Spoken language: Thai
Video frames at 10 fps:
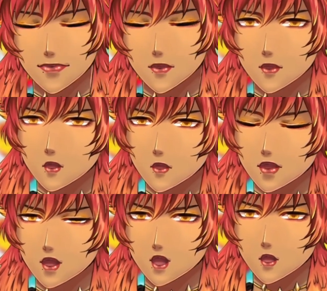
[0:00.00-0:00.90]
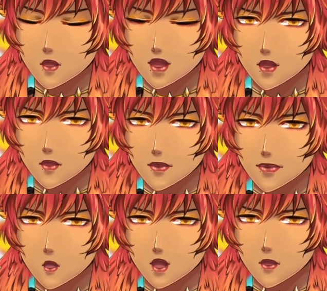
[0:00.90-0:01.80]
หนูบอกรักพวกเขา
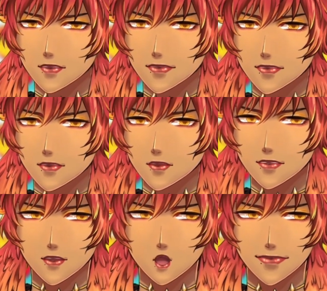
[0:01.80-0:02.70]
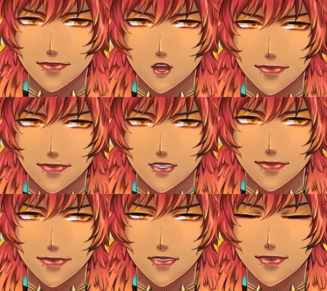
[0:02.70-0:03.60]
มากมากเกินไปมันนะ
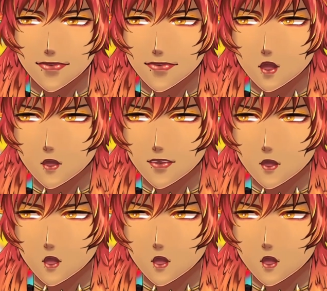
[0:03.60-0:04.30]
หรือว่ามันบ่อยไปไหม